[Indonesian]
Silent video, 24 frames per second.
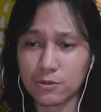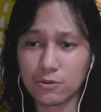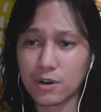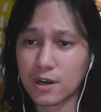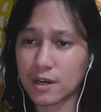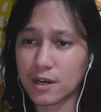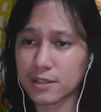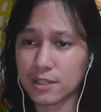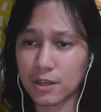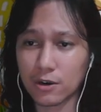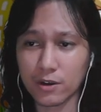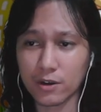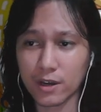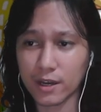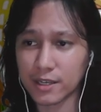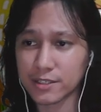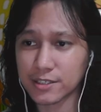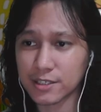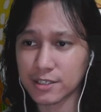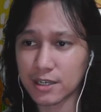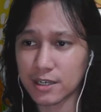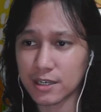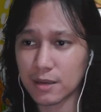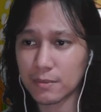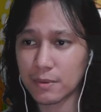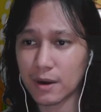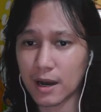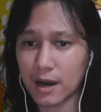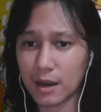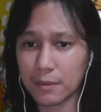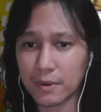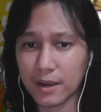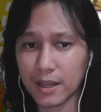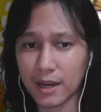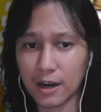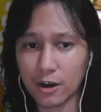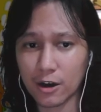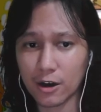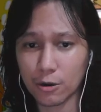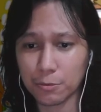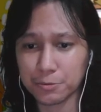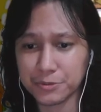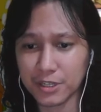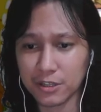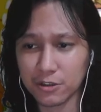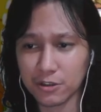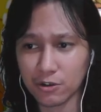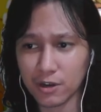gue nggak tahu ya guys ya dia bakal menghilang
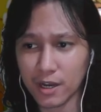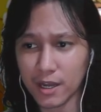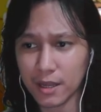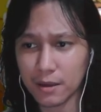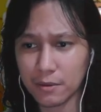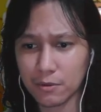kopsil atau kayak